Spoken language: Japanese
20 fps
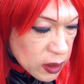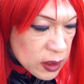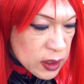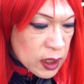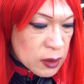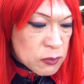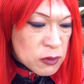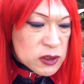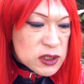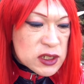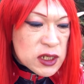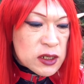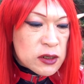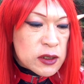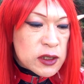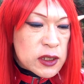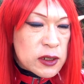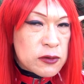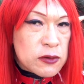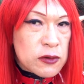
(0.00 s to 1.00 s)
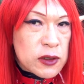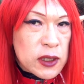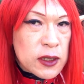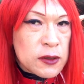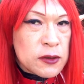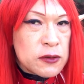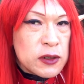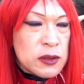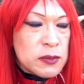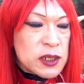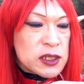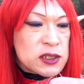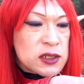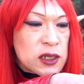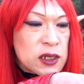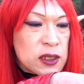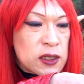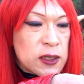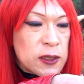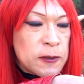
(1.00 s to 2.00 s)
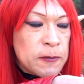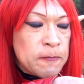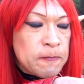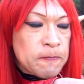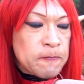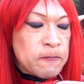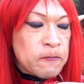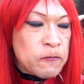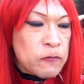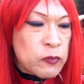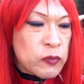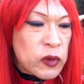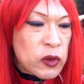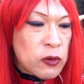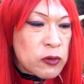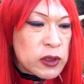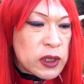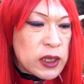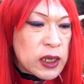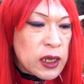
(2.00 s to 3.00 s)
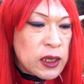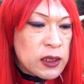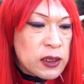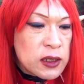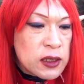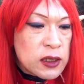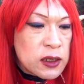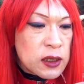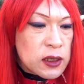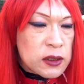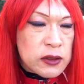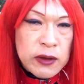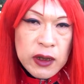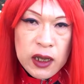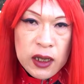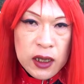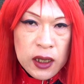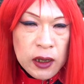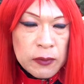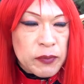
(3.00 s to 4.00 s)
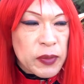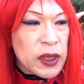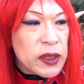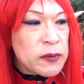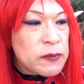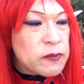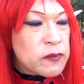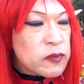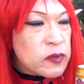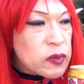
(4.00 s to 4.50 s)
あいや持ち歩いてるとね降りますからねうんここでいいやじゃ乾杯